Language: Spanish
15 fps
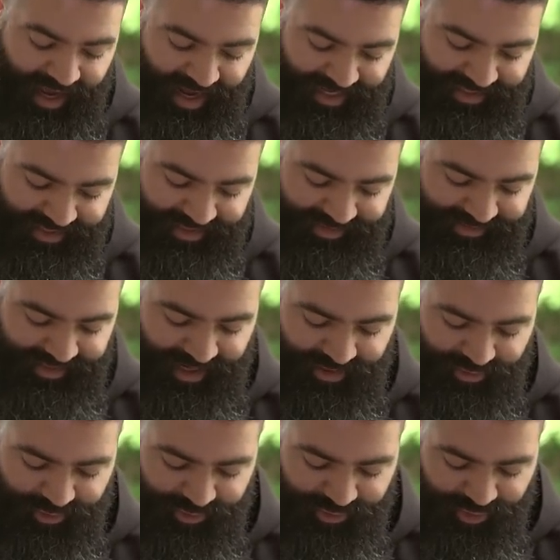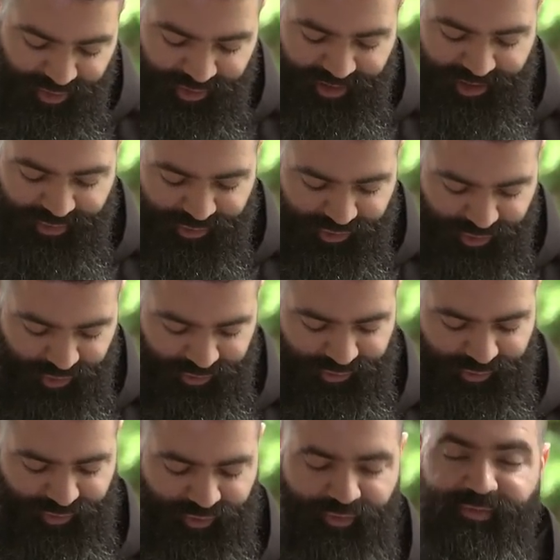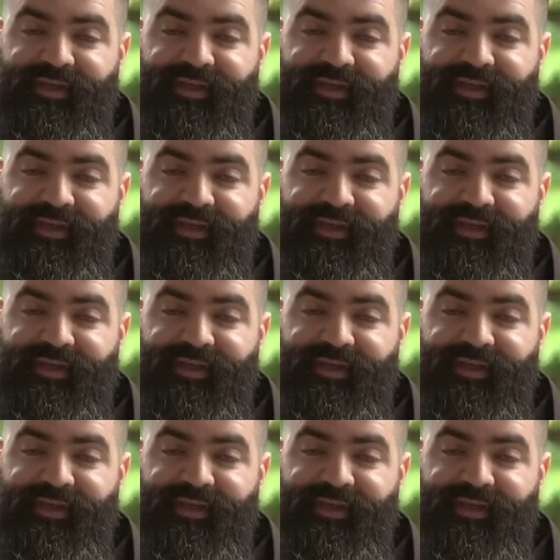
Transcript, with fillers: al que se acordó de nosotros